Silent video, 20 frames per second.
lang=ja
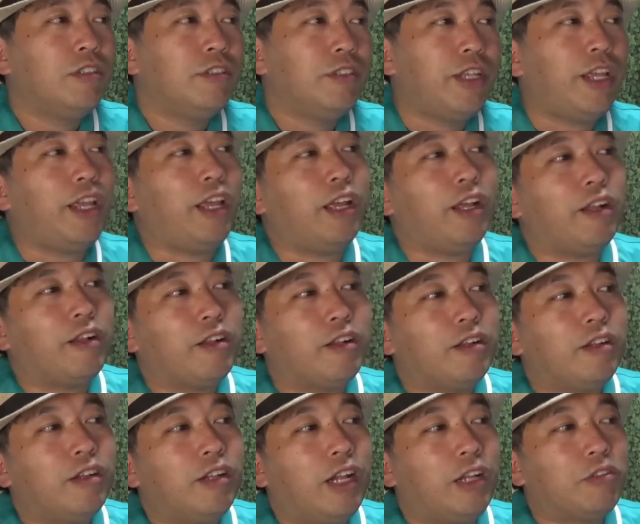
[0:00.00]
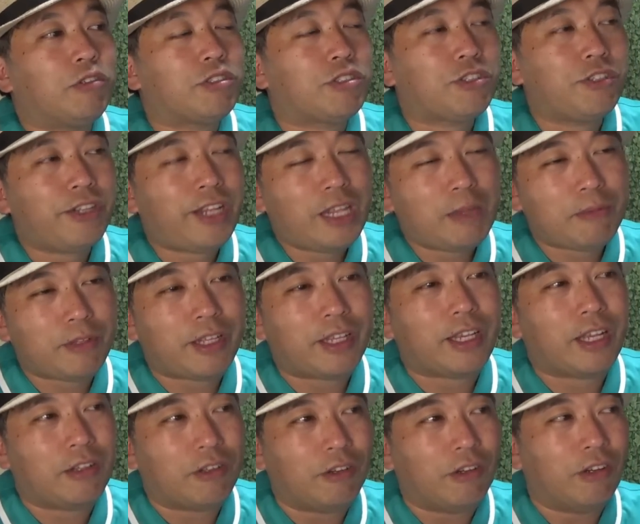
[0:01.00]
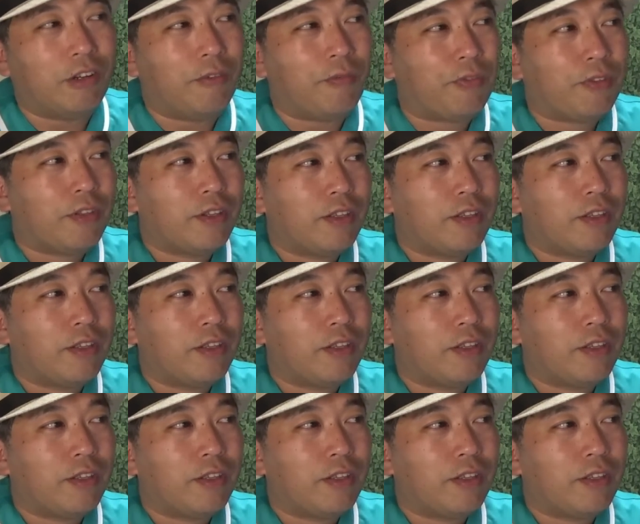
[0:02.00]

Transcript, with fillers: で、あの、スクリームだけど、